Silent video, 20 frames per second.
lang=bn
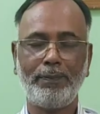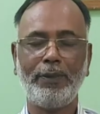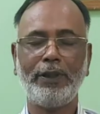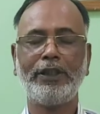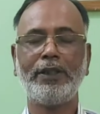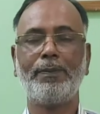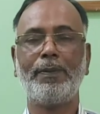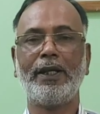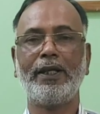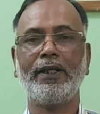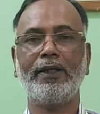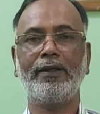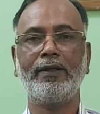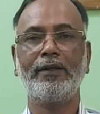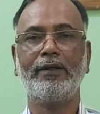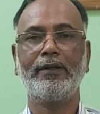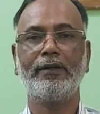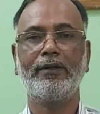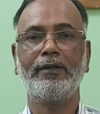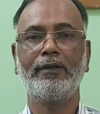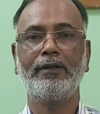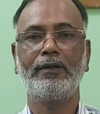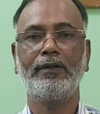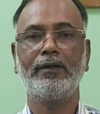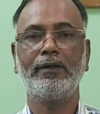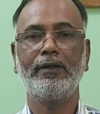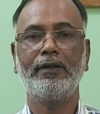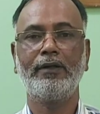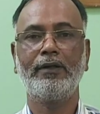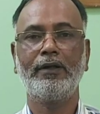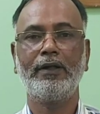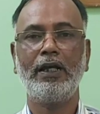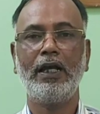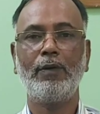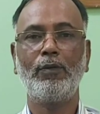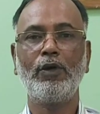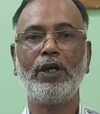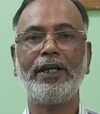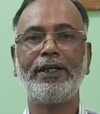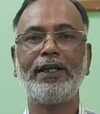পেতে পারেন
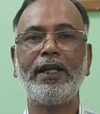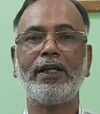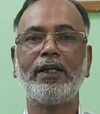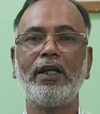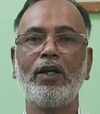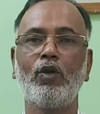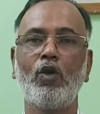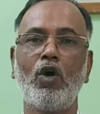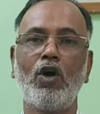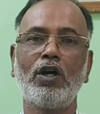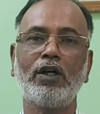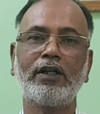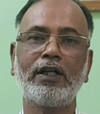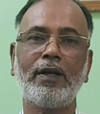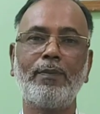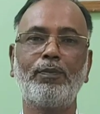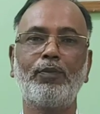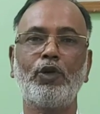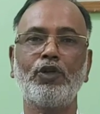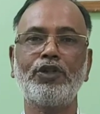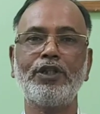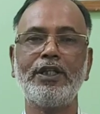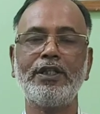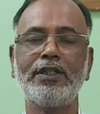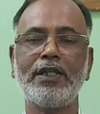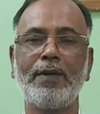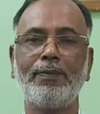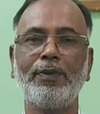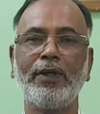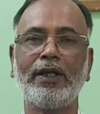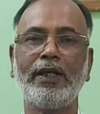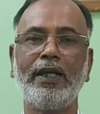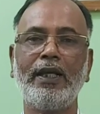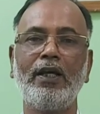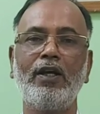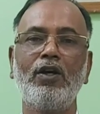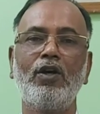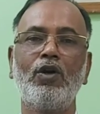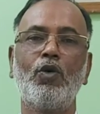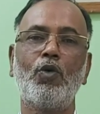এবং এটা একটা লং টার্ম প্রসেস আপনাকে
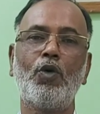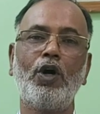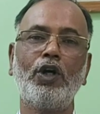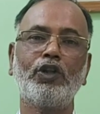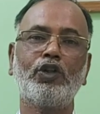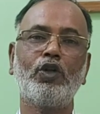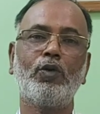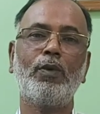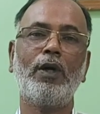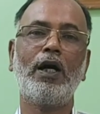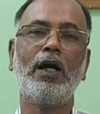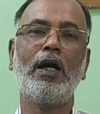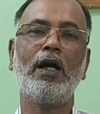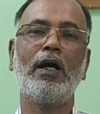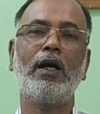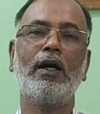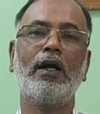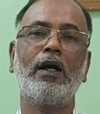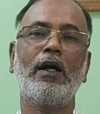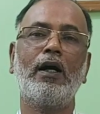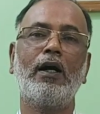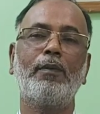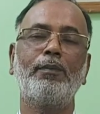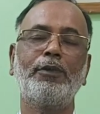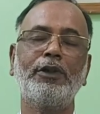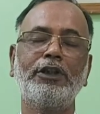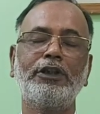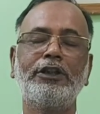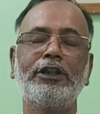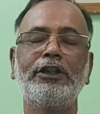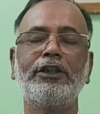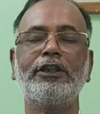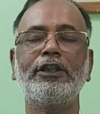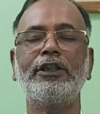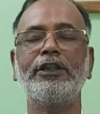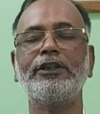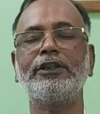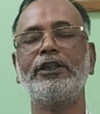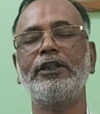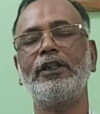হয়তো বা বিশ দিন
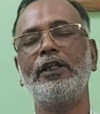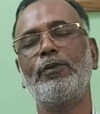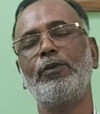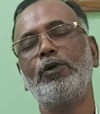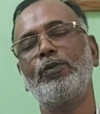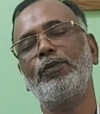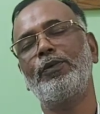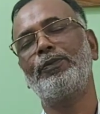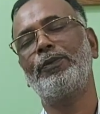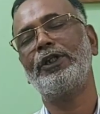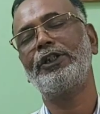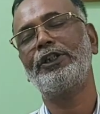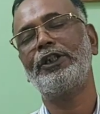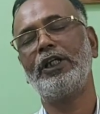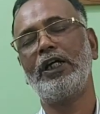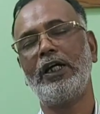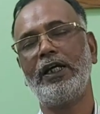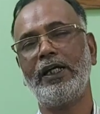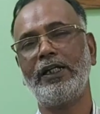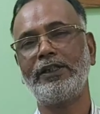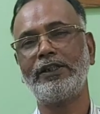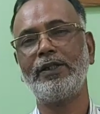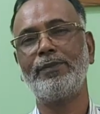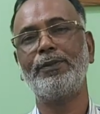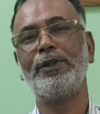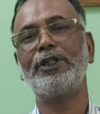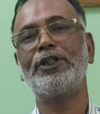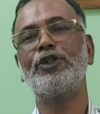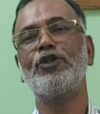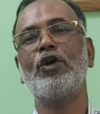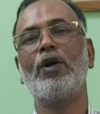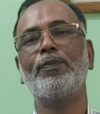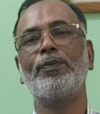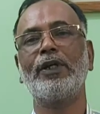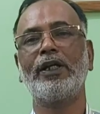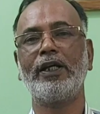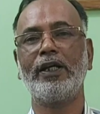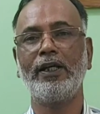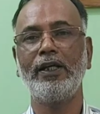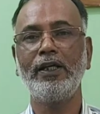তিরিশ দিন এবং বেশি এর চেয়ে বেশিও
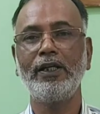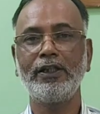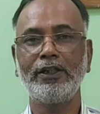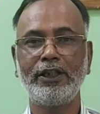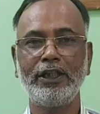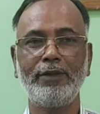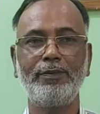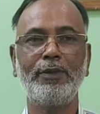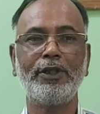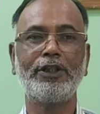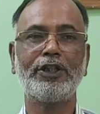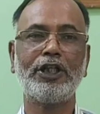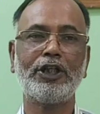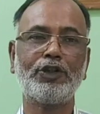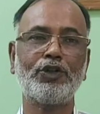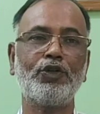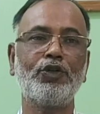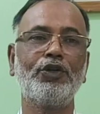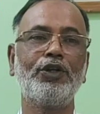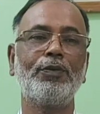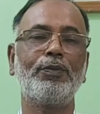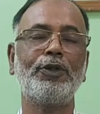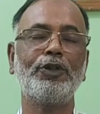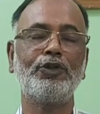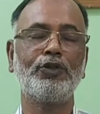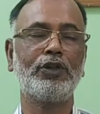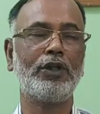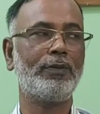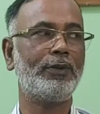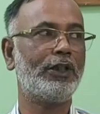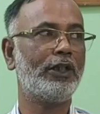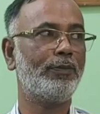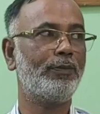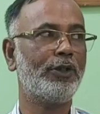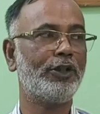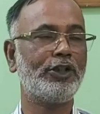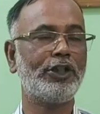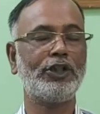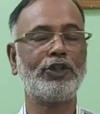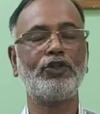আপনাকে ট্রিটমেন্ট সেশন ফিজিওথেরাপি
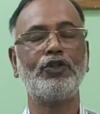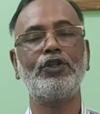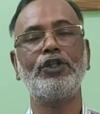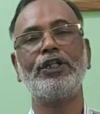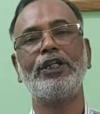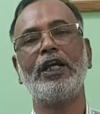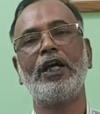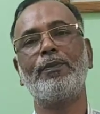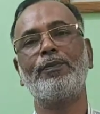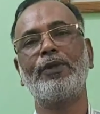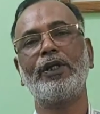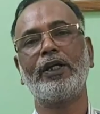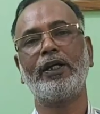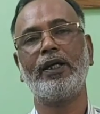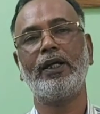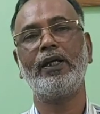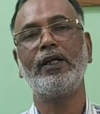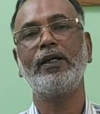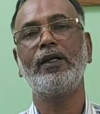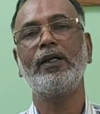ট্রিটমেন্ট সেশন নিয়ে আপনাকে